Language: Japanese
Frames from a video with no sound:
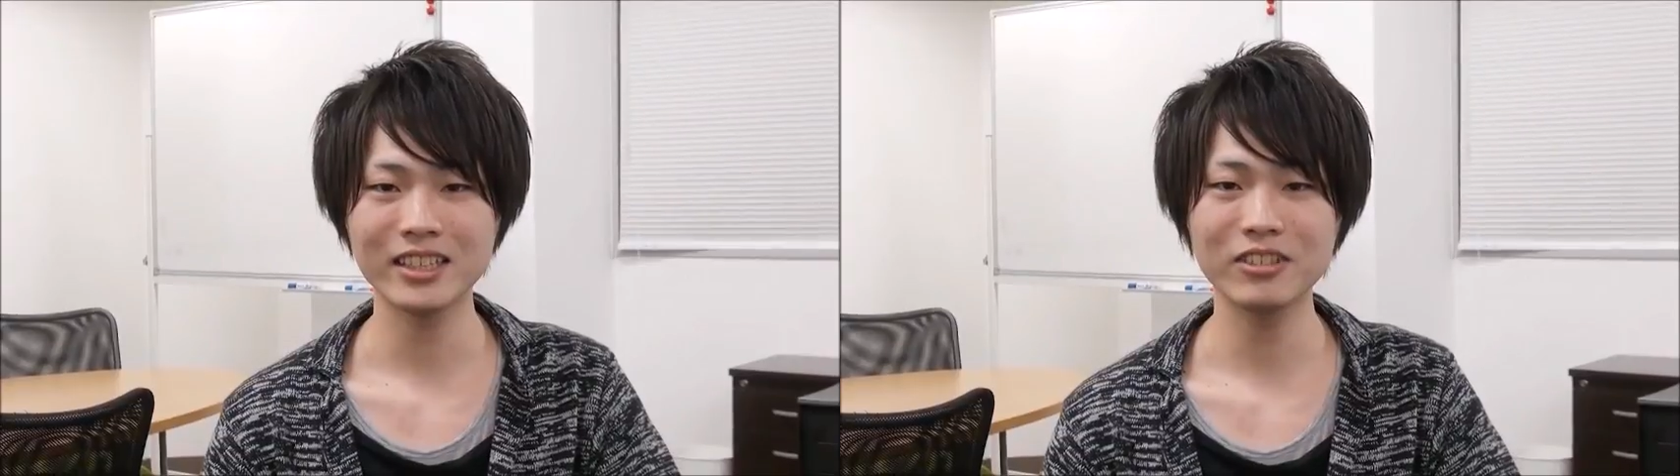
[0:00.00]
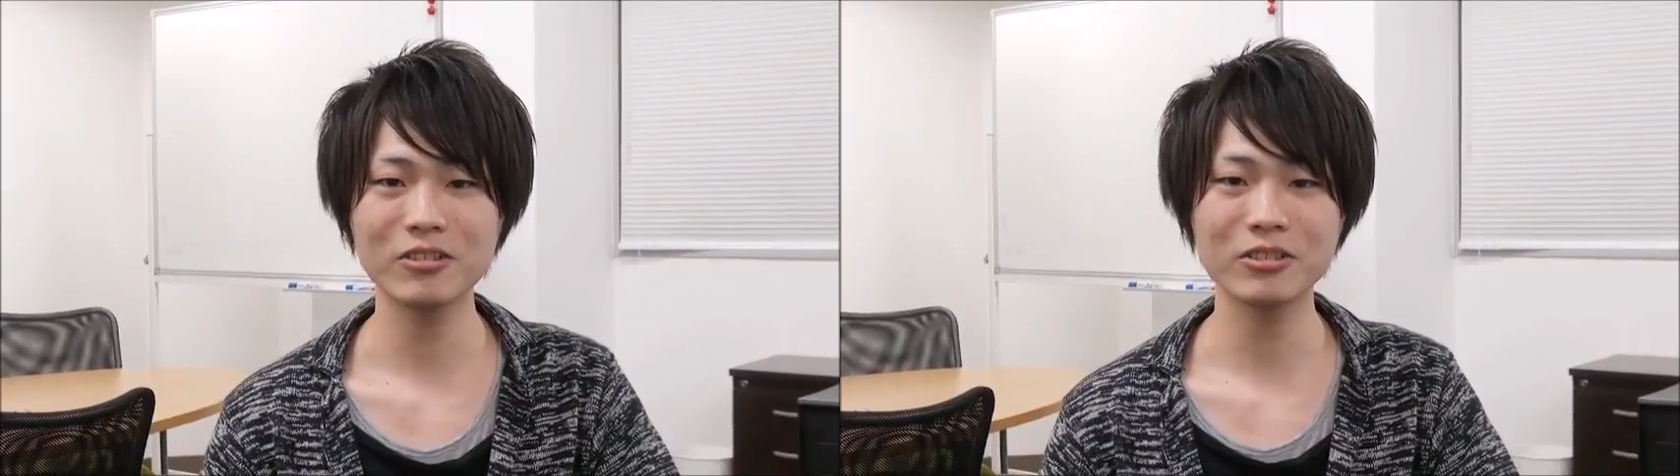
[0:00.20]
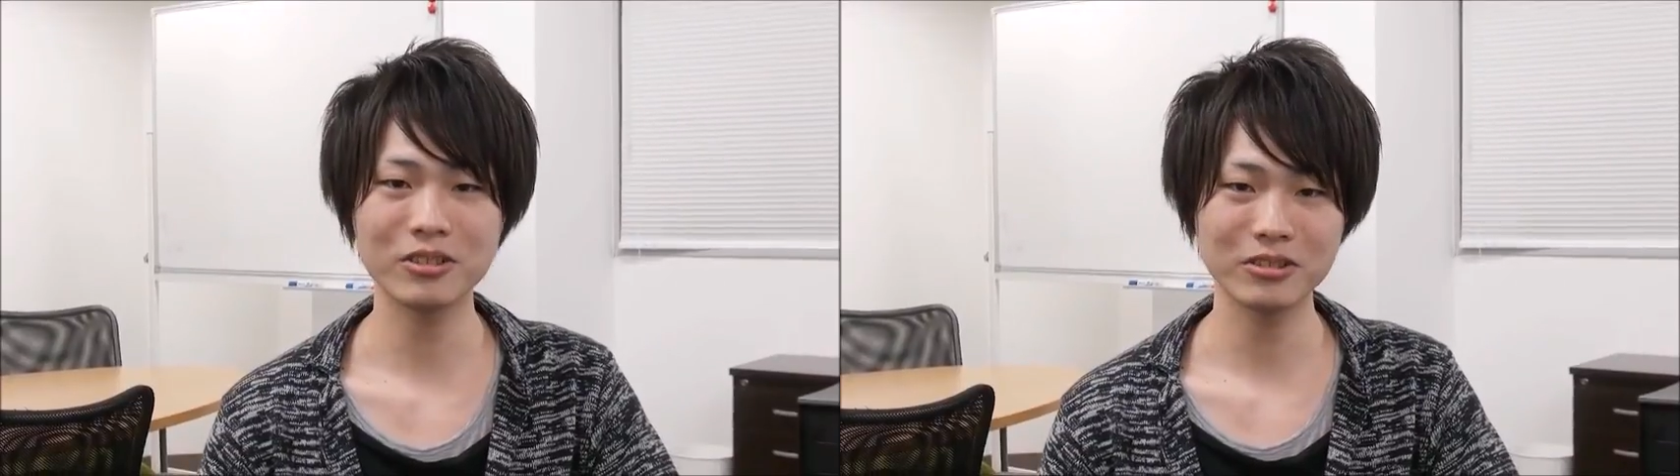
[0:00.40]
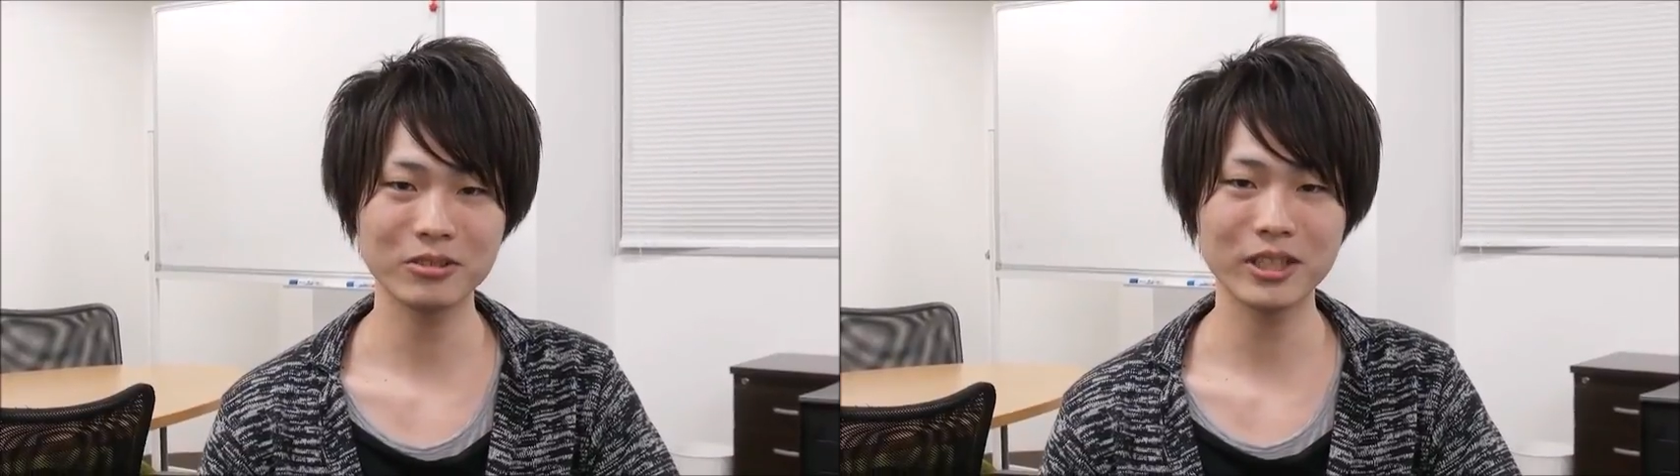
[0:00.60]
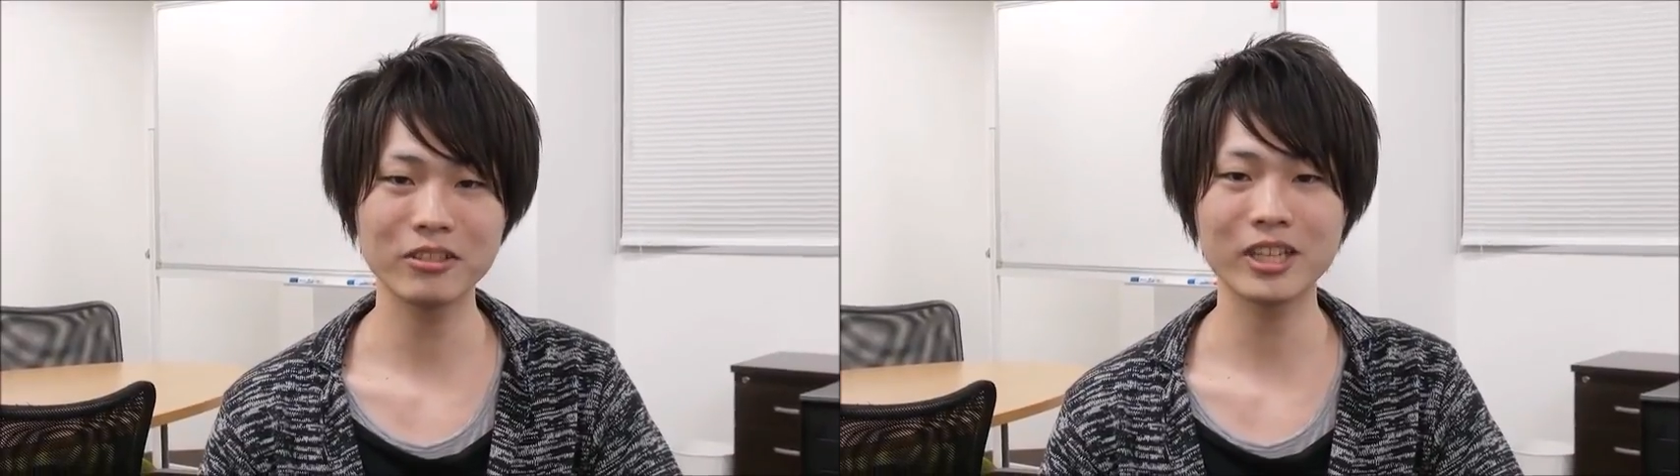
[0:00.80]
昨日の
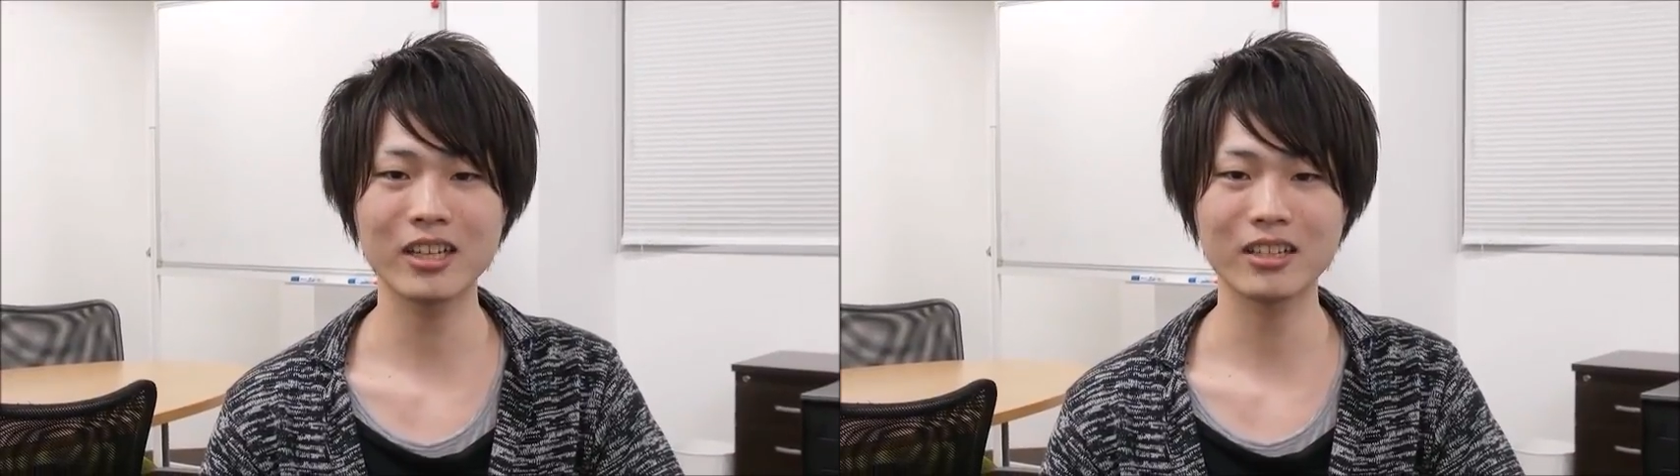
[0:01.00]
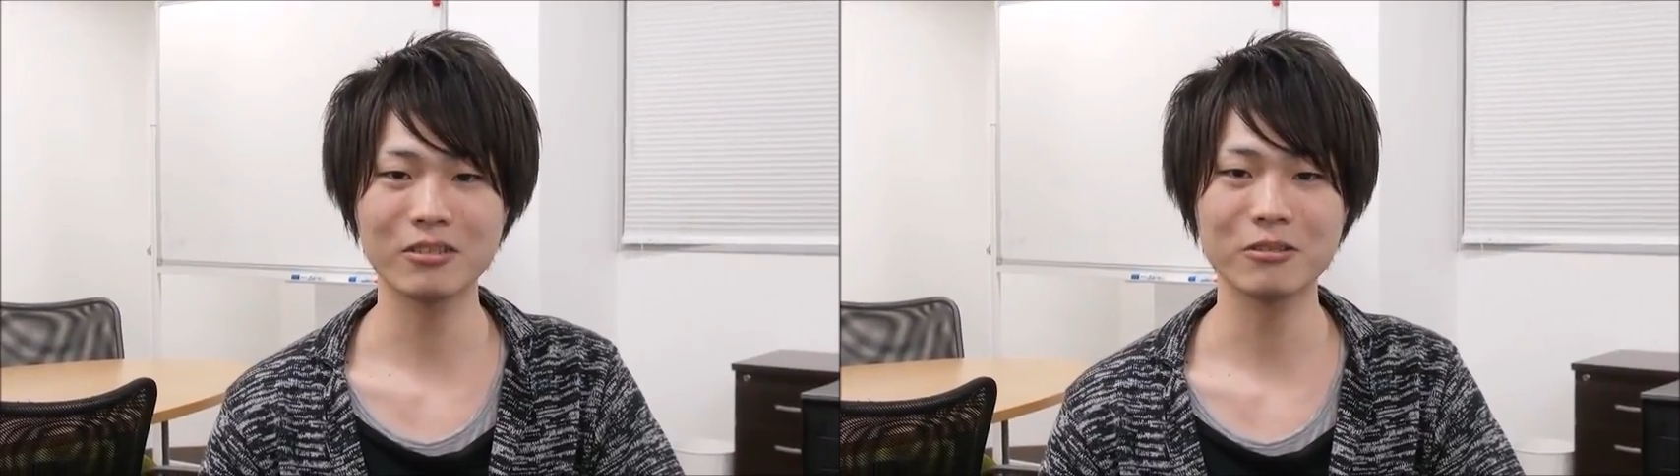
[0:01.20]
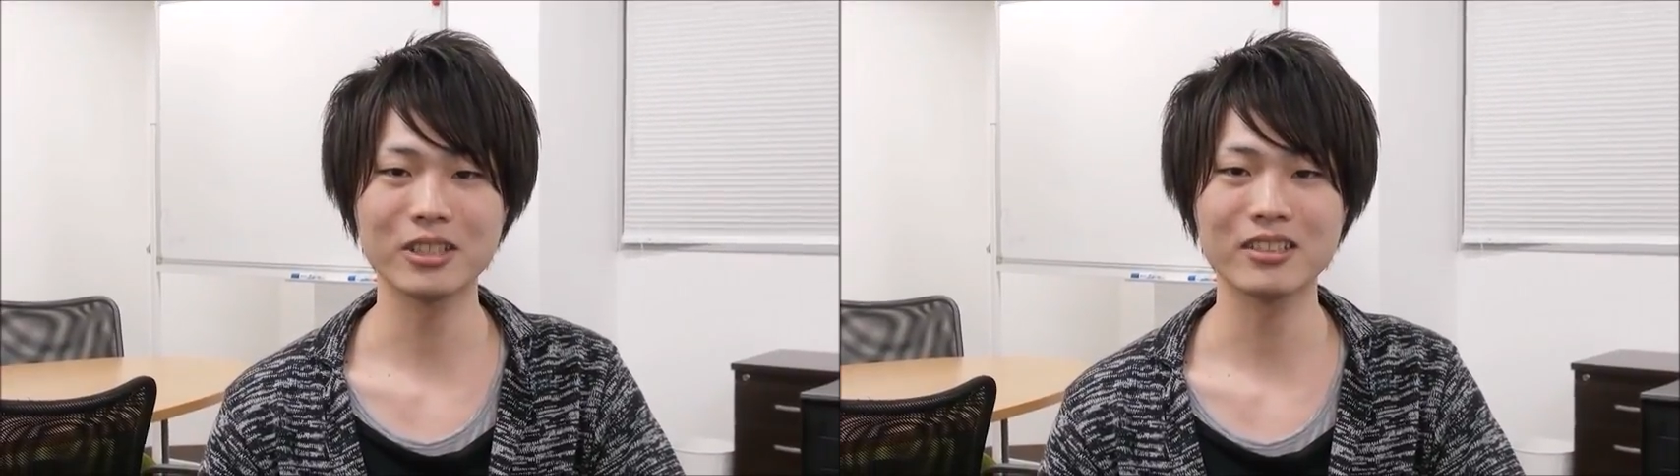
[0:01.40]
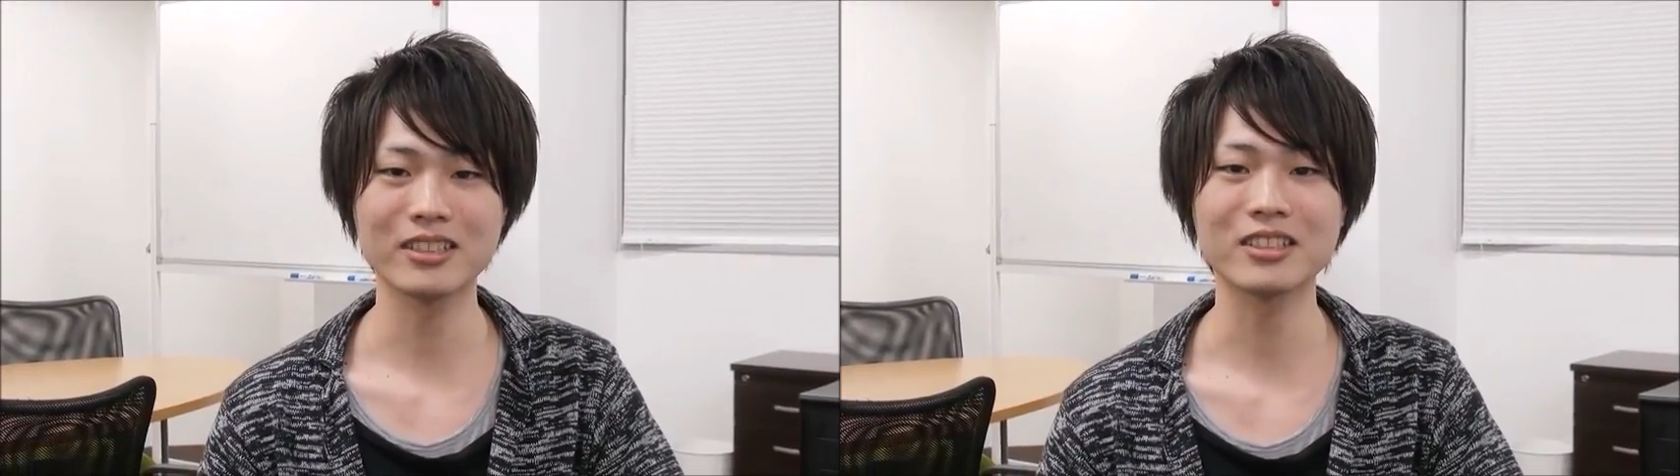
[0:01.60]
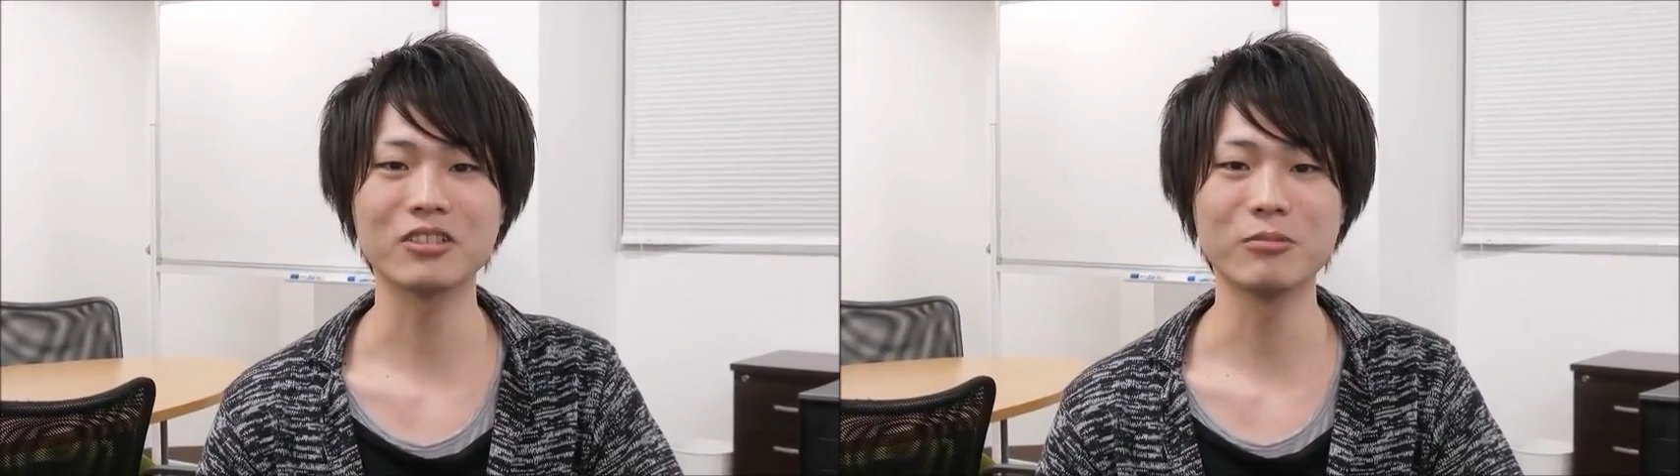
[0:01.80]
トレード結果の方なん
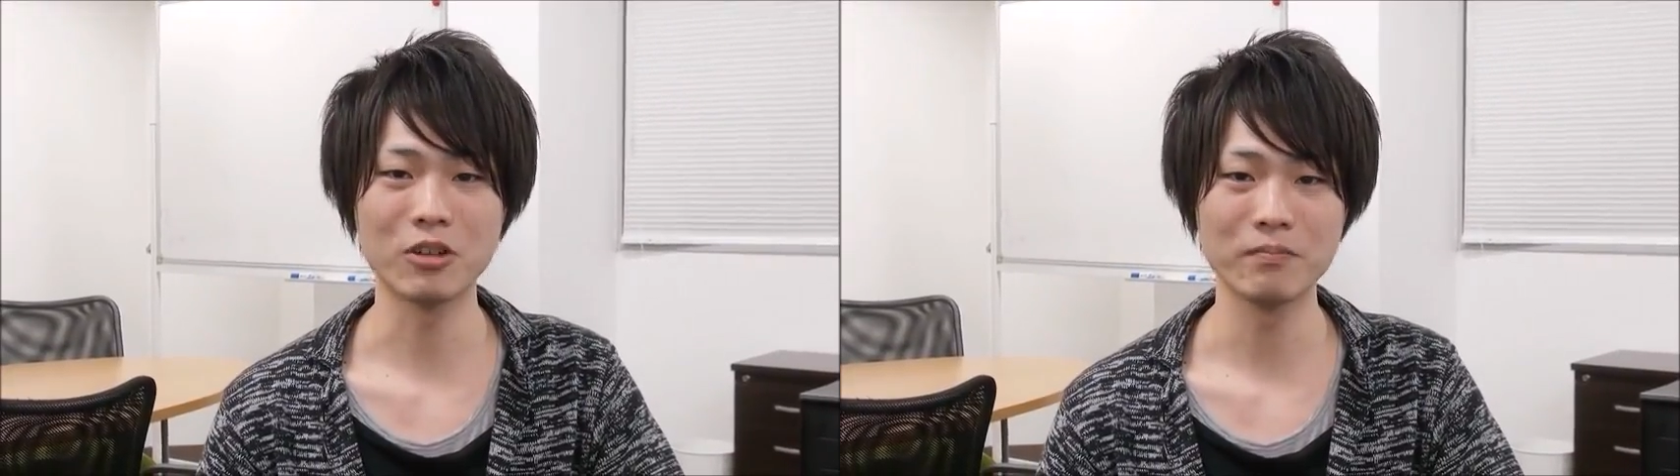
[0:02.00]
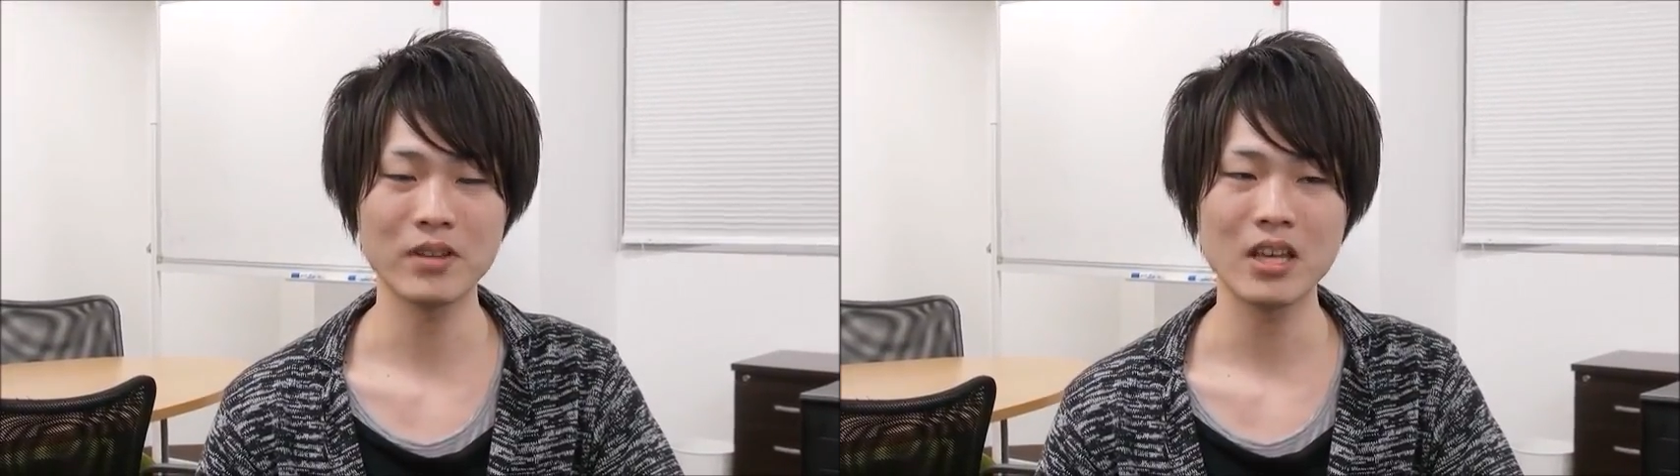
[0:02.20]
ですけども、